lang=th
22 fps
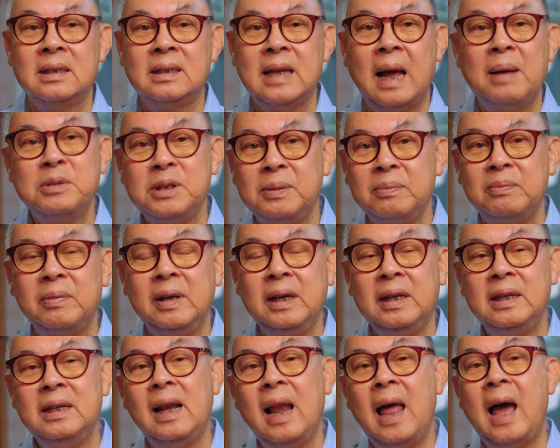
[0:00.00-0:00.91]
30 ปี
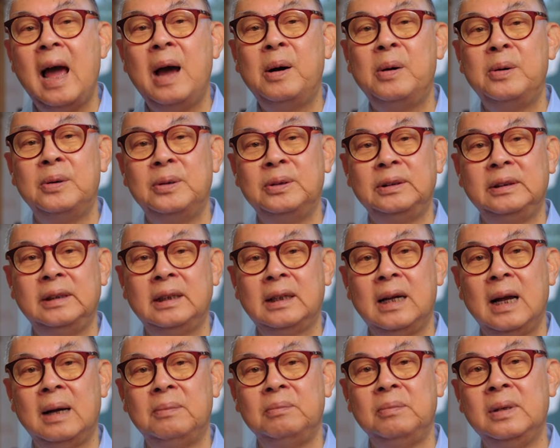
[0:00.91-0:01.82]
ที่แล้ว
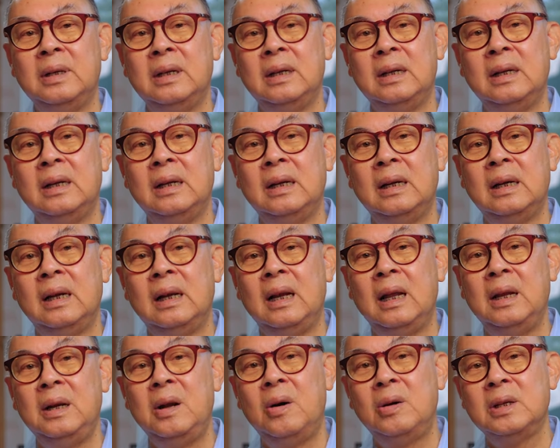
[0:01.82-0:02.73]
นะครับ
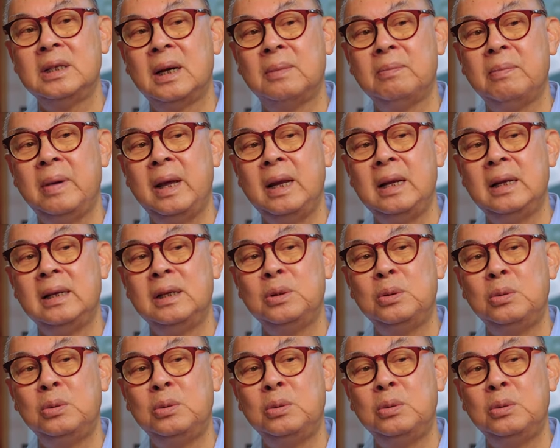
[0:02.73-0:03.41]
และนอกจากเป็น